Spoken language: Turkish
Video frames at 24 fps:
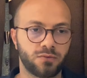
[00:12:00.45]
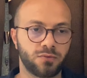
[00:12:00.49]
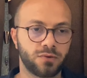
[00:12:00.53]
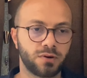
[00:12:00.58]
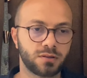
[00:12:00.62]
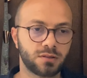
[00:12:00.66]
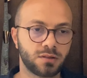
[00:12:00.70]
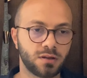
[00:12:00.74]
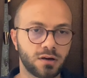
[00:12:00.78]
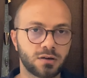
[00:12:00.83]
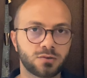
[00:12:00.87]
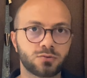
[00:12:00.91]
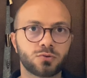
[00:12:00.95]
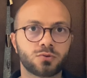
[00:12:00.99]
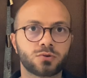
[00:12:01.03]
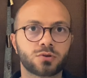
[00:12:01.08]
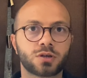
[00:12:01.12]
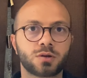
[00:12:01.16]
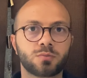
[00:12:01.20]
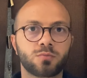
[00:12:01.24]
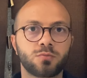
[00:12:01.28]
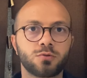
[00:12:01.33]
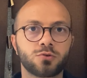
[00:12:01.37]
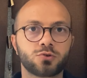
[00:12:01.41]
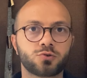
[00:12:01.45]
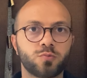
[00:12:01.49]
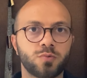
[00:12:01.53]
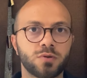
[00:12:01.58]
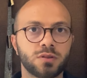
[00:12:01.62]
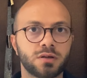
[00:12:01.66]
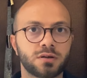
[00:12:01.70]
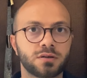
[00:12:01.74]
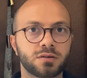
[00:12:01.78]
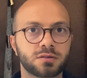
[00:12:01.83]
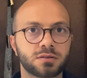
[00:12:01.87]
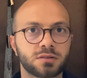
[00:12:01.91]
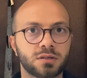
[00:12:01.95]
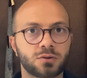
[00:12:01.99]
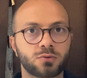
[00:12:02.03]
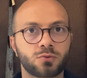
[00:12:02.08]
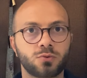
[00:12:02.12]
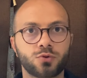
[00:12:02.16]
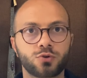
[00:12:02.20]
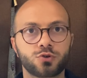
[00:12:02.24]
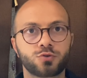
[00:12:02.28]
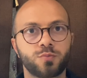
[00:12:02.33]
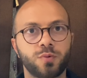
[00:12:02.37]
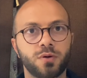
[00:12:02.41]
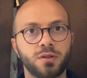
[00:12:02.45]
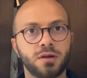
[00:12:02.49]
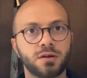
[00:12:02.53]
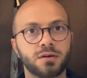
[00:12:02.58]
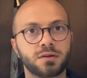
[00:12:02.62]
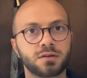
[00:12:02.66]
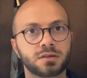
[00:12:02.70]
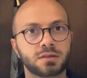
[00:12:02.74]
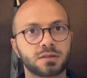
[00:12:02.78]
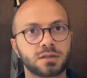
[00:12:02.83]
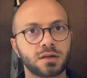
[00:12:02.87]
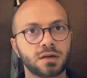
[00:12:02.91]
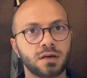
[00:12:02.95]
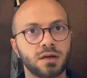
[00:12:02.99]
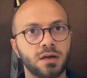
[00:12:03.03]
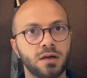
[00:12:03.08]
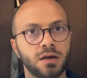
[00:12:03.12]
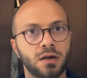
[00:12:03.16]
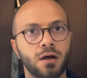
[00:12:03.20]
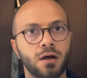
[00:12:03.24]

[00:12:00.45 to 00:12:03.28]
ve daha sonraki buluşmalarınızda, görüşmelerinizde